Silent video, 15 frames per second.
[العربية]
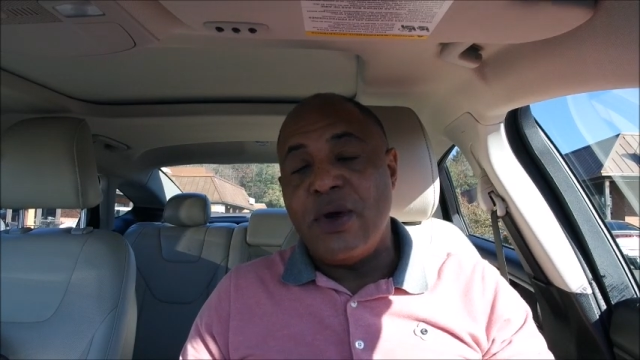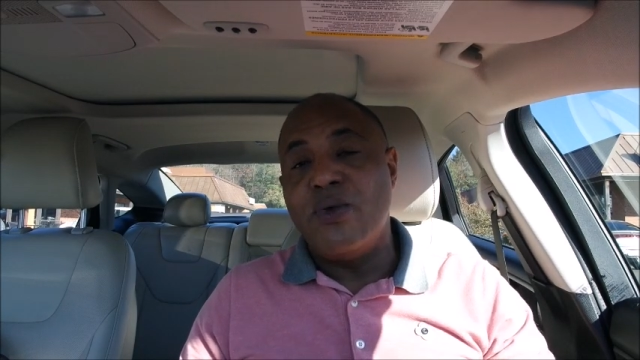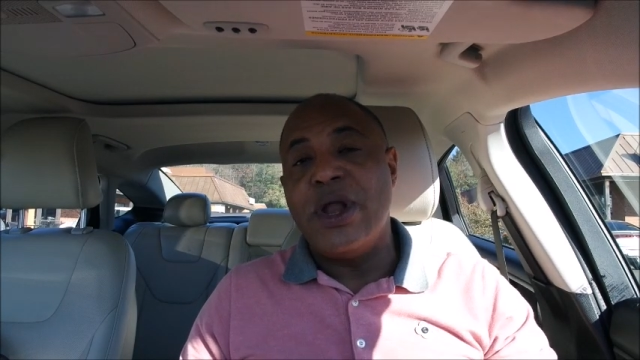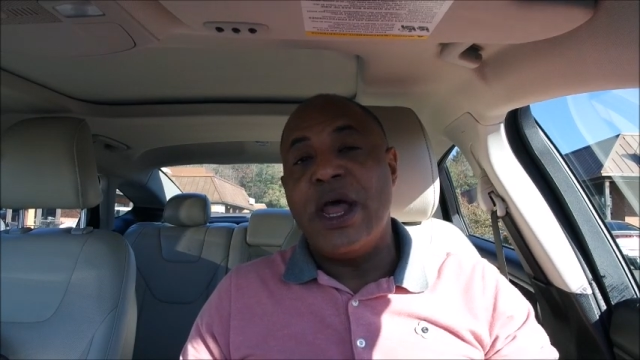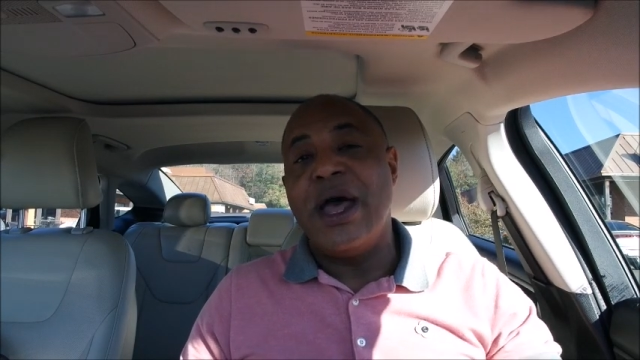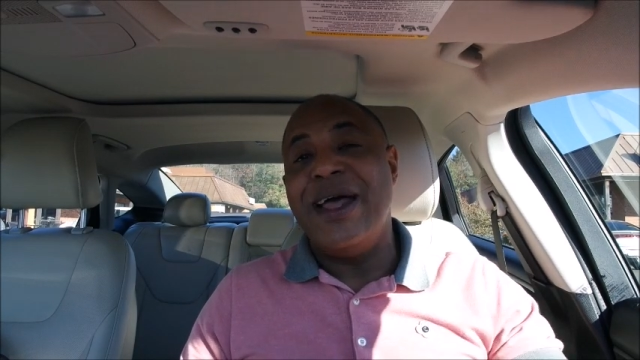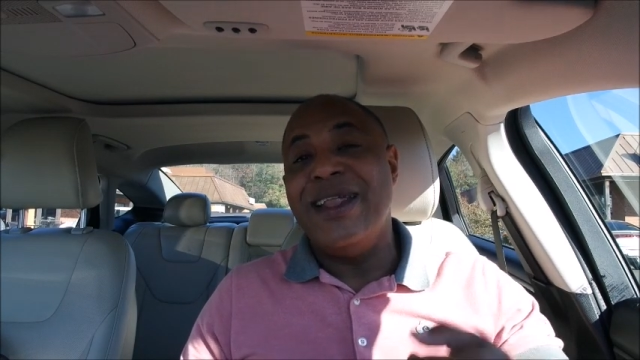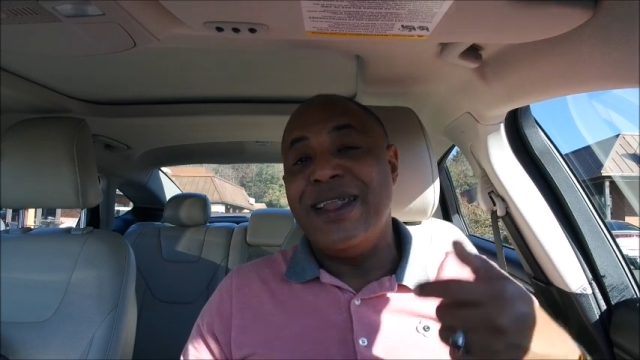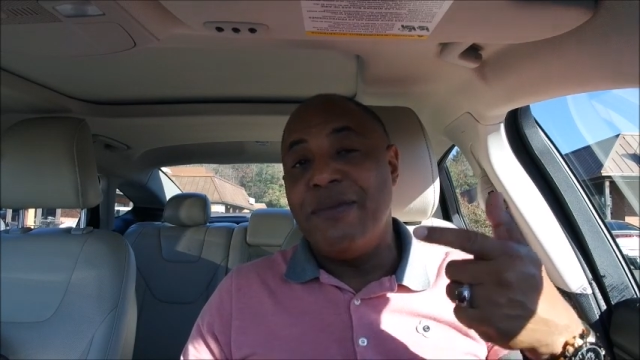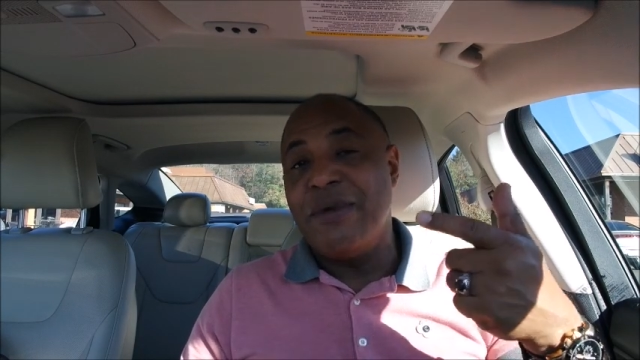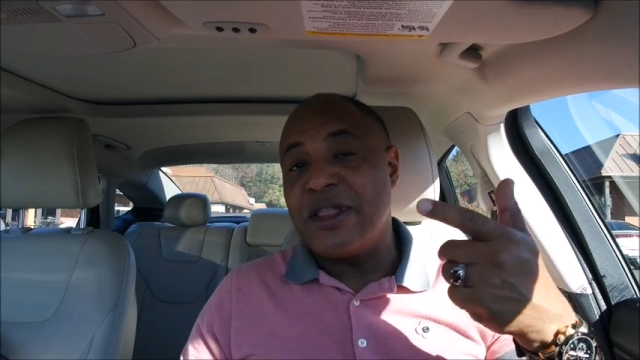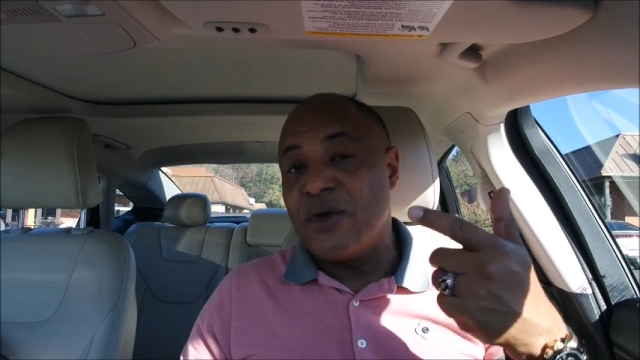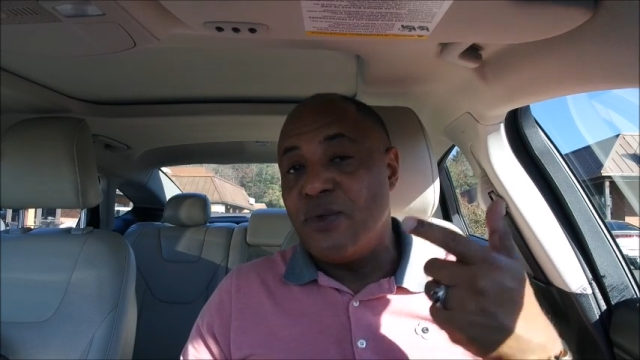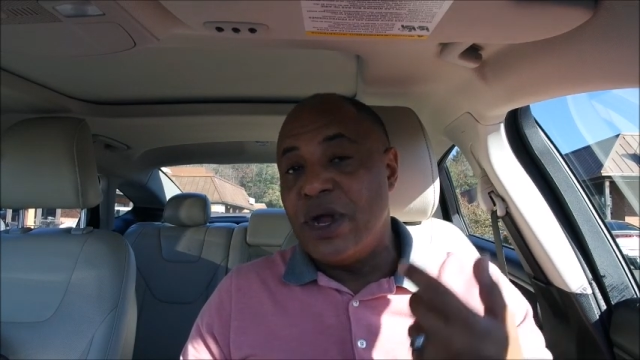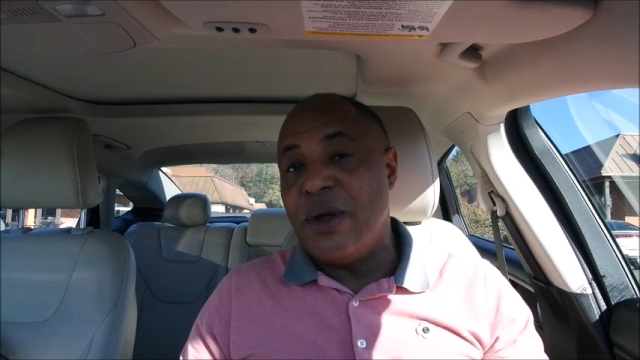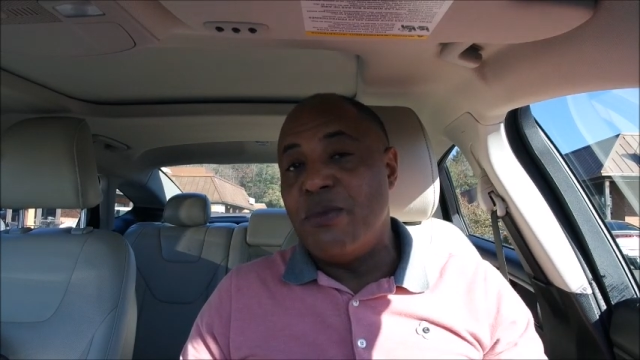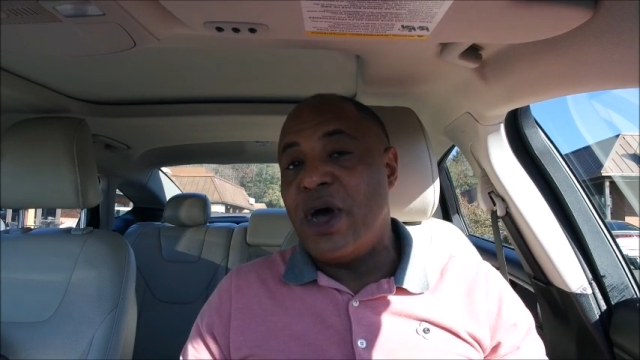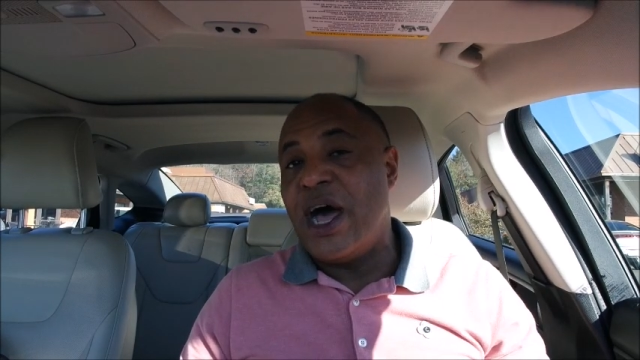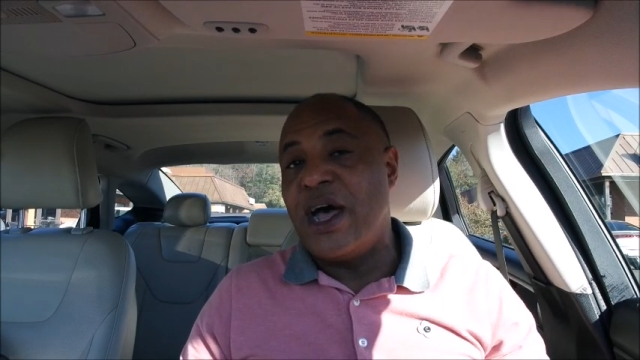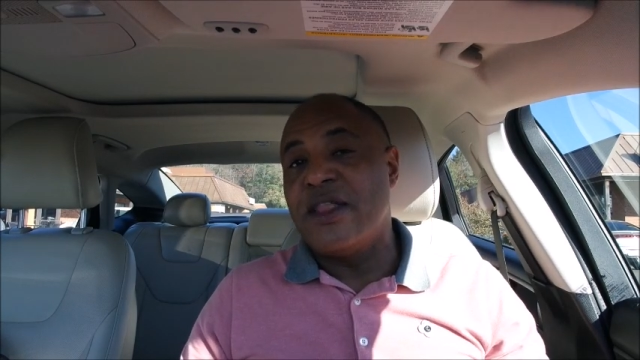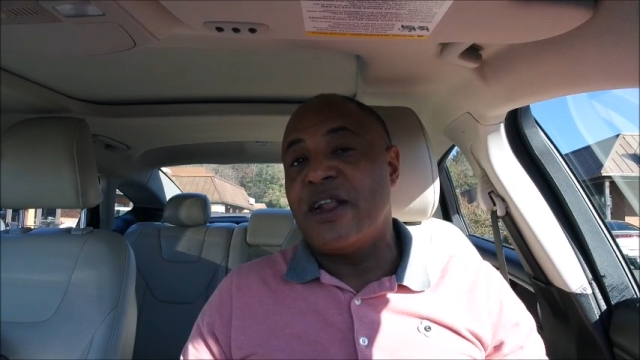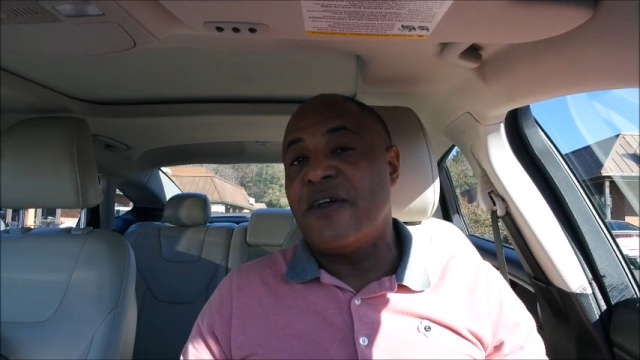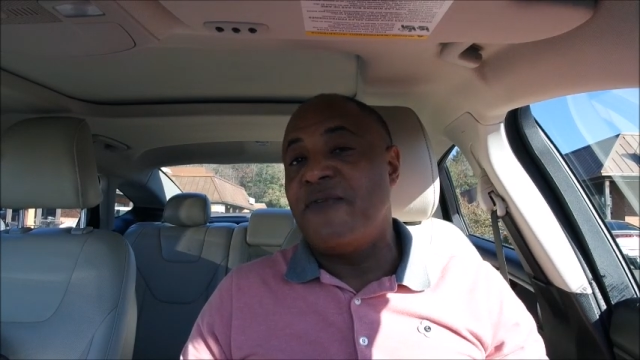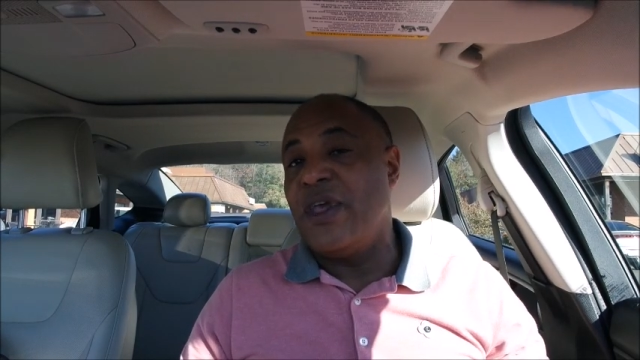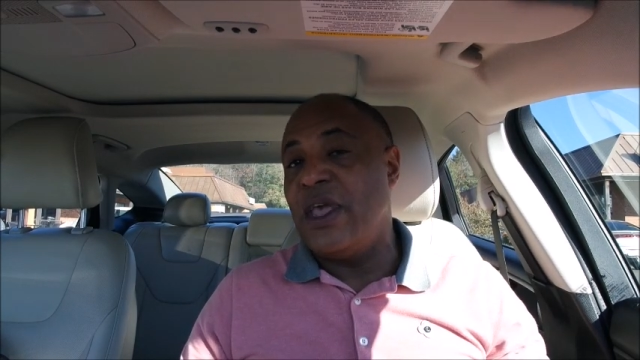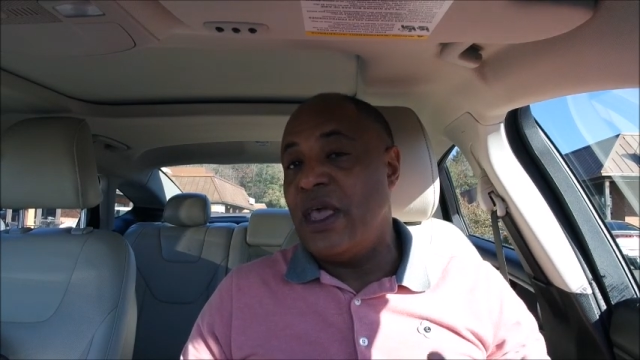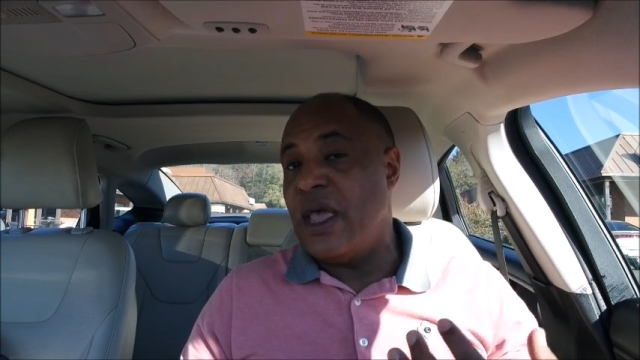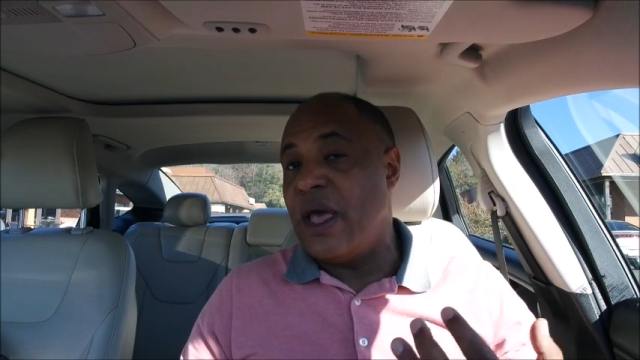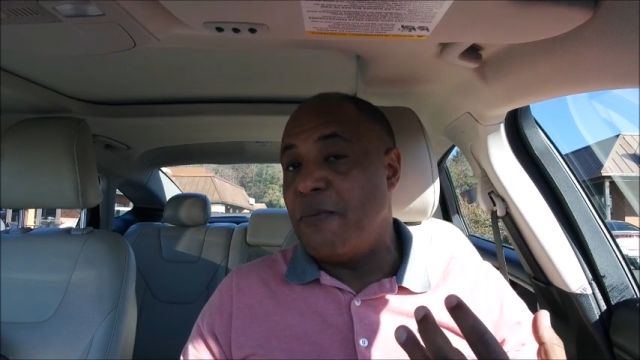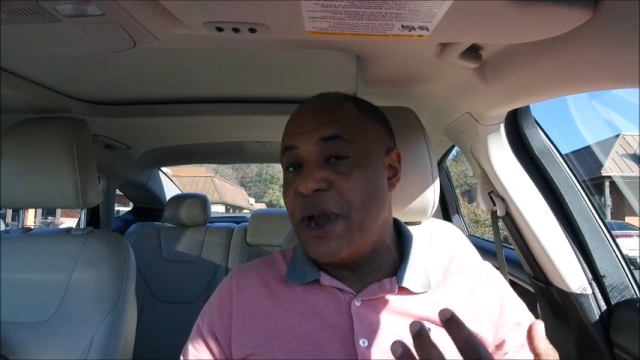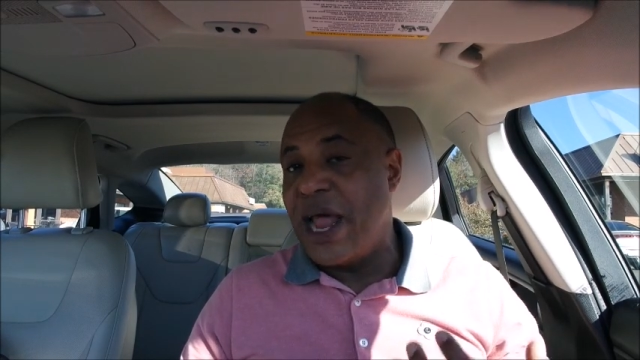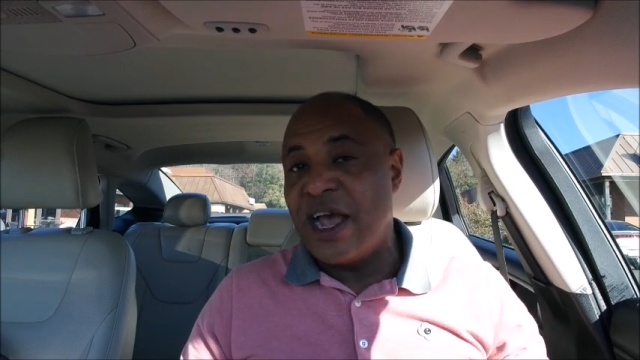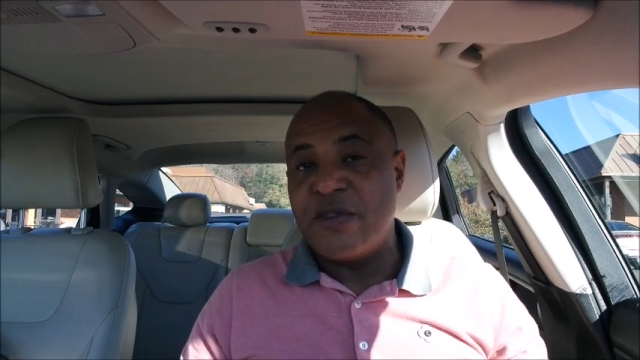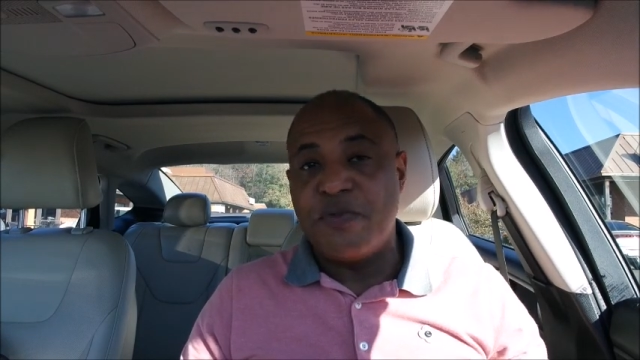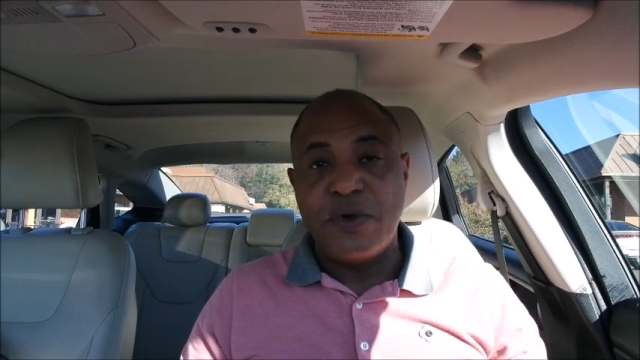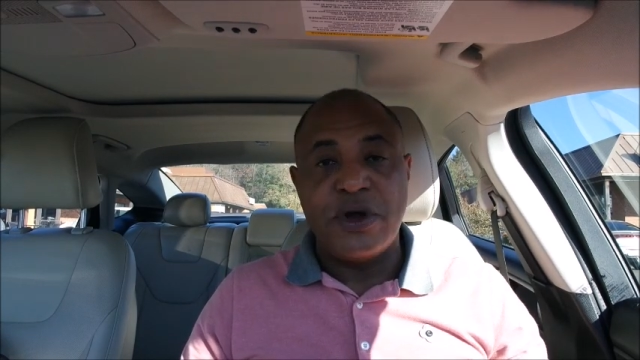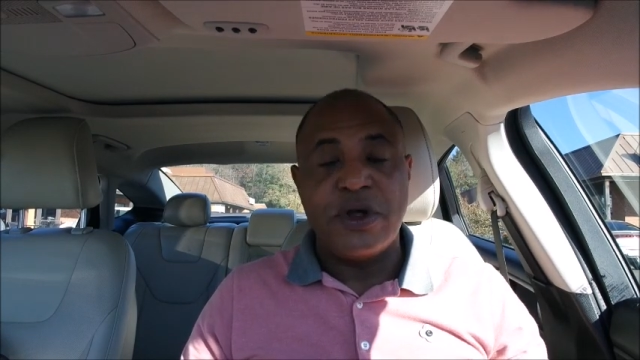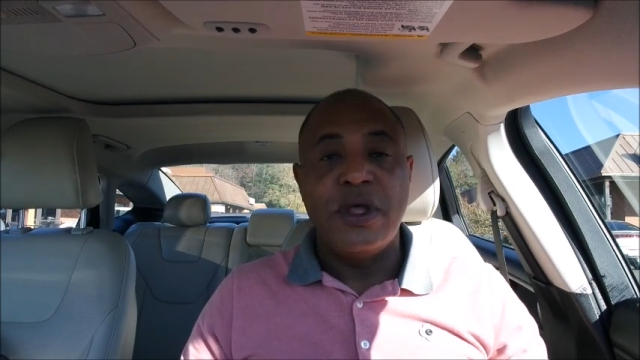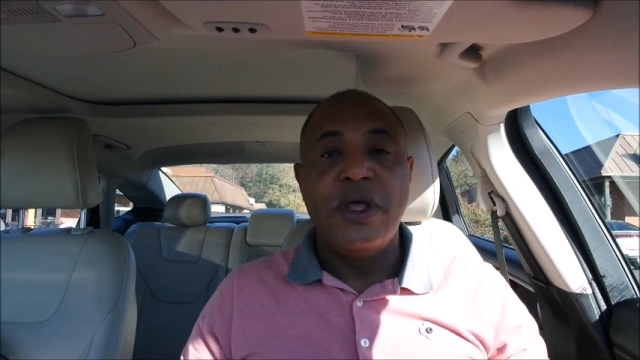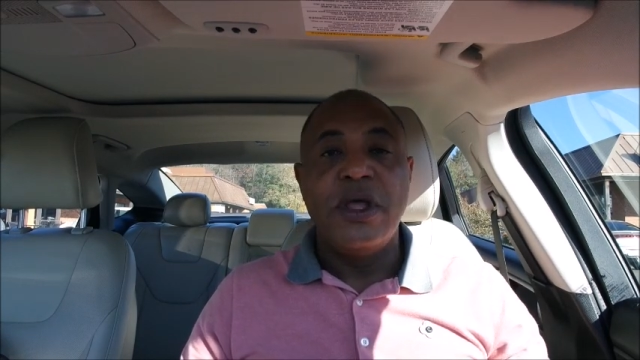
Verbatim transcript: هنا عندما سوينا محاضرة في بلاكسبورغ